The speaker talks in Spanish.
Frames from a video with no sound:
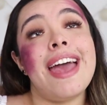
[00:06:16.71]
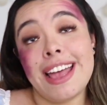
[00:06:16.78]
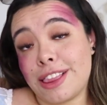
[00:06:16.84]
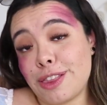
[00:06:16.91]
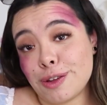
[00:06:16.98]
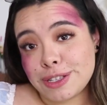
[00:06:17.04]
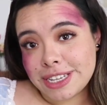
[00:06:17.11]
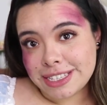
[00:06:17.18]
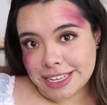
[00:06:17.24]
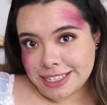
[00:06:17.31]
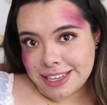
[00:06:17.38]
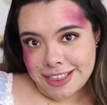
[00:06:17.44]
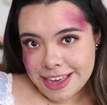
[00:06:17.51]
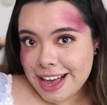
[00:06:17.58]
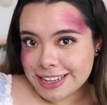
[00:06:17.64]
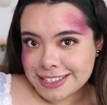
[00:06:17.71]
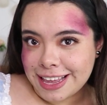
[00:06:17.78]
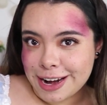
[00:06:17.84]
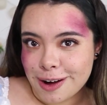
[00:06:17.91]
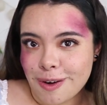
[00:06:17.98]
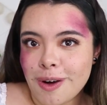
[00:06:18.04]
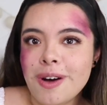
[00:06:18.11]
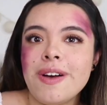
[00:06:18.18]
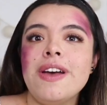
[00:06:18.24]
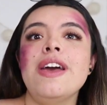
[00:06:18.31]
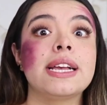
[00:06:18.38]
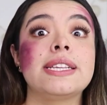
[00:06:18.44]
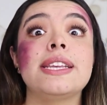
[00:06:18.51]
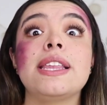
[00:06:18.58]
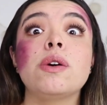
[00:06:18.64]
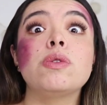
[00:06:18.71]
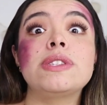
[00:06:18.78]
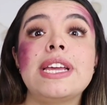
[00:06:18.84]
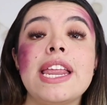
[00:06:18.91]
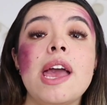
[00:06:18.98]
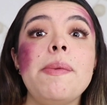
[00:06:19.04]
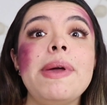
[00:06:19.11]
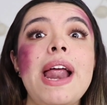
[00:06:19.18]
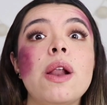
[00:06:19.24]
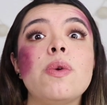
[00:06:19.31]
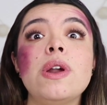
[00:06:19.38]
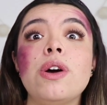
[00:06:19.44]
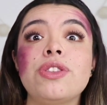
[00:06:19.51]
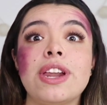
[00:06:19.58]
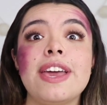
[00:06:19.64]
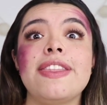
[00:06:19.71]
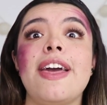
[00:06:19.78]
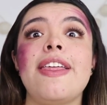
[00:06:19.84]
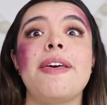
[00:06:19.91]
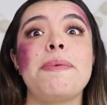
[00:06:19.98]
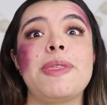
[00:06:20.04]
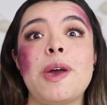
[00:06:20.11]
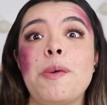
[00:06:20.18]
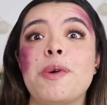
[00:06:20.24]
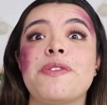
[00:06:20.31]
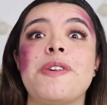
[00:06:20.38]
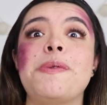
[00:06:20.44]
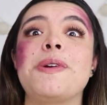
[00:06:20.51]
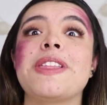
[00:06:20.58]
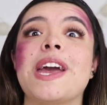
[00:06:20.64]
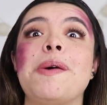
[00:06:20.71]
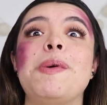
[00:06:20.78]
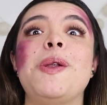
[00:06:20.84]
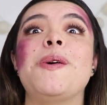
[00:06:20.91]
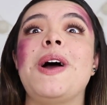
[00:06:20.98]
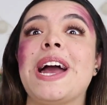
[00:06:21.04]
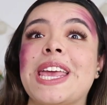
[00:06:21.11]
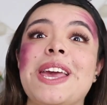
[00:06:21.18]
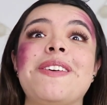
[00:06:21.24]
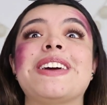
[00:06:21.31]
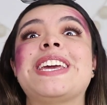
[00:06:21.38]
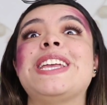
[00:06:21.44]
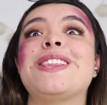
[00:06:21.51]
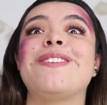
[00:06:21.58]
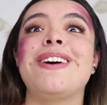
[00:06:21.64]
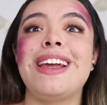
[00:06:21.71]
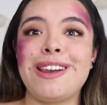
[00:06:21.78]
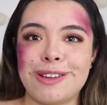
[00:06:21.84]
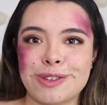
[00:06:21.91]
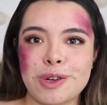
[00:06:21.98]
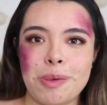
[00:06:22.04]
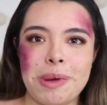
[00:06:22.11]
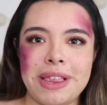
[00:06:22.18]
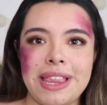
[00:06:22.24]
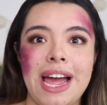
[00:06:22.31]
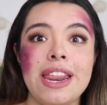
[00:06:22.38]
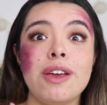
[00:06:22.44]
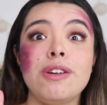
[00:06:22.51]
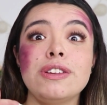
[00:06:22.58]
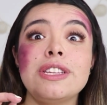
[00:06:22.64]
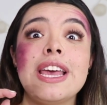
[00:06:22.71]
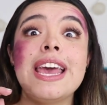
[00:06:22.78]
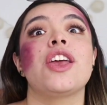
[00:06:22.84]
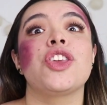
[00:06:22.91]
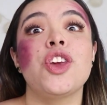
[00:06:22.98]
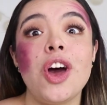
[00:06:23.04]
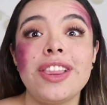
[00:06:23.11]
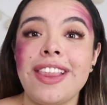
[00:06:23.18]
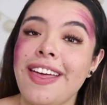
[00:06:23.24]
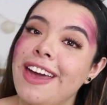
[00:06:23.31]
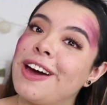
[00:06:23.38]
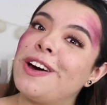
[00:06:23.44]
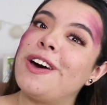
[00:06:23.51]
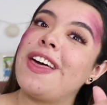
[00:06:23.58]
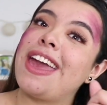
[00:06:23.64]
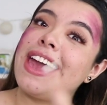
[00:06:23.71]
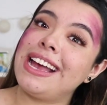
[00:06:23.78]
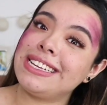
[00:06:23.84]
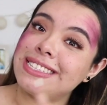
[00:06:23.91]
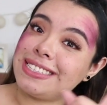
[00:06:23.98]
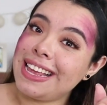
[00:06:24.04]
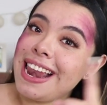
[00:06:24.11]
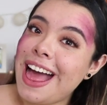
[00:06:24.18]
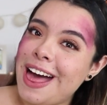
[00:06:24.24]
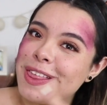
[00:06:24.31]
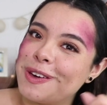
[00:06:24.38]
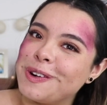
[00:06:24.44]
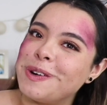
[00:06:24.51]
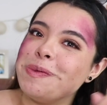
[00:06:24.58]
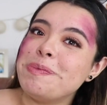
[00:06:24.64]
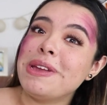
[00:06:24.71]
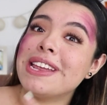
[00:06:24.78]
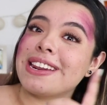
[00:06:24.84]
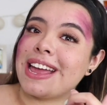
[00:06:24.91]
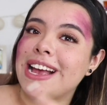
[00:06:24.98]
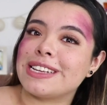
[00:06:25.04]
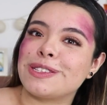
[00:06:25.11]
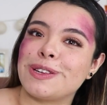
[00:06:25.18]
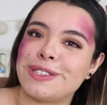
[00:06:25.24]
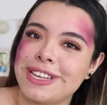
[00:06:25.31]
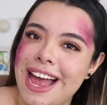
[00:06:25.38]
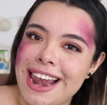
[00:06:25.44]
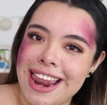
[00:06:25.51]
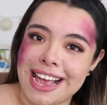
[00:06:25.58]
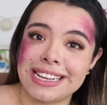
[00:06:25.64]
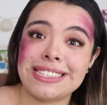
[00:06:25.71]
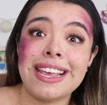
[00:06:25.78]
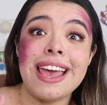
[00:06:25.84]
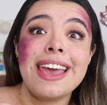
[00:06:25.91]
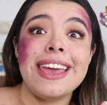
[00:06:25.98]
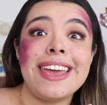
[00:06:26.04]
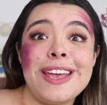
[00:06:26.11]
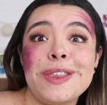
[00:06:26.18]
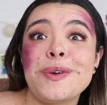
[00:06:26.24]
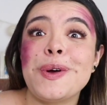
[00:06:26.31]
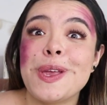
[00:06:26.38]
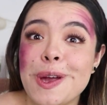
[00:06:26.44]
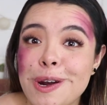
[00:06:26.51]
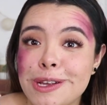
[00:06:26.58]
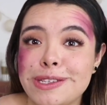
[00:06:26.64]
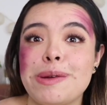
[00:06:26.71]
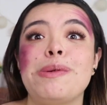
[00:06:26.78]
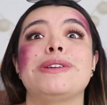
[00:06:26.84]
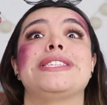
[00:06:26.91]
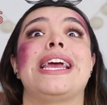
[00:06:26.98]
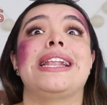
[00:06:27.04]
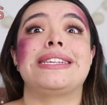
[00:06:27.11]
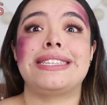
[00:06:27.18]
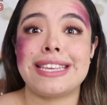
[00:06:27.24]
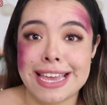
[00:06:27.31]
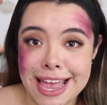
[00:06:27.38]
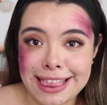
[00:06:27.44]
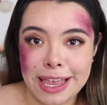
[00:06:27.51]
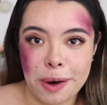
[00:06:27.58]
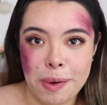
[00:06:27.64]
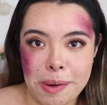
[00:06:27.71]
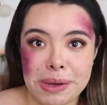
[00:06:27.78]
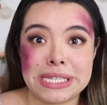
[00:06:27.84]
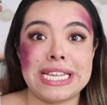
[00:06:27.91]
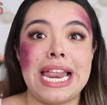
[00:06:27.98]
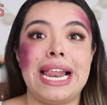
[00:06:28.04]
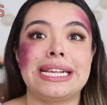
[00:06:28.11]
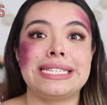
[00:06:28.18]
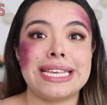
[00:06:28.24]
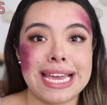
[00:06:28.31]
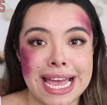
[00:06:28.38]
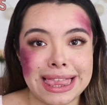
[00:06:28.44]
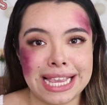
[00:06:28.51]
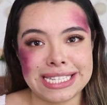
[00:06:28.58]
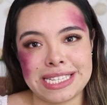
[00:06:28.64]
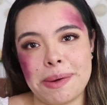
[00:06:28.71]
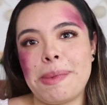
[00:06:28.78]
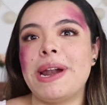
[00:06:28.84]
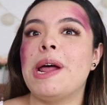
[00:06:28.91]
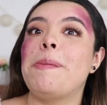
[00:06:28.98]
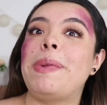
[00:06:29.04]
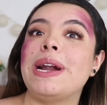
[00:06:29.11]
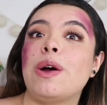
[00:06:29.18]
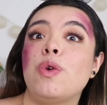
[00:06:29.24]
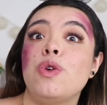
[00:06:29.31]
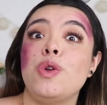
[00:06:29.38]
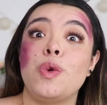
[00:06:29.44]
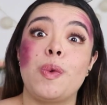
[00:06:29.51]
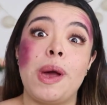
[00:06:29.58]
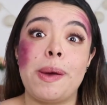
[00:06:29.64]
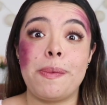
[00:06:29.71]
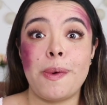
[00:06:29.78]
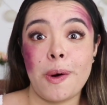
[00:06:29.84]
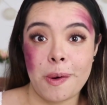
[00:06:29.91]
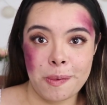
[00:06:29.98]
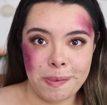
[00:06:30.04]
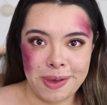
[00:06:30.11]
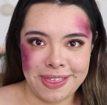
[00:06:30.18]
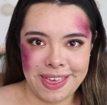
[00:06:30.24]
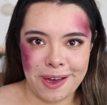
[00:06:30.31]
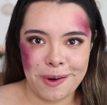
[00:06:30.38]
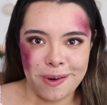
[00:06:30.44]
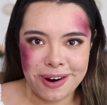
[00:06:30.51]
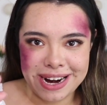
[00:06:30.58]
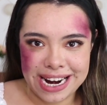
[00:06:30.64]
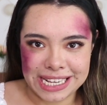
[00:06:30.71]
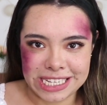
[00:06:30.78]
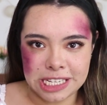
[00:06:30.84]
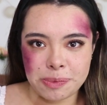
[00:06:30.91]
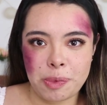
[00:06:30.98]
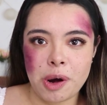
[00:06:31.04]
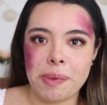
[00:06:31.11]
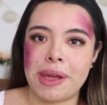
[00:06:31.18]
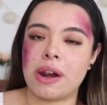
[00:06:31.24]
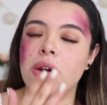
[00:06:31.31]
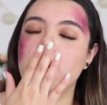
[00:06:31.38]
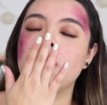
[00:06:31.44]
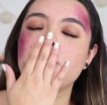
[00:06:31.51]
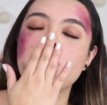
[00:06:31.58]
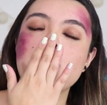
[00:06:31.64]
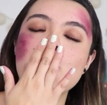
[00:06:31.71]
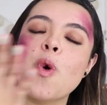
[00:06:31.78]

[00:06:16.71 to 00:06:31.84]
Entonces decidí hacerlo. Si te gustaría ver alguna otra idea de video, por favor déjamelo aquí abajito en los comentarios. Yo te dejo de este lado mis redes sociales. Y tú y yo nos vemos el siguiente jueves de la siguiente semana para un nuevo video. Gracias por verlo.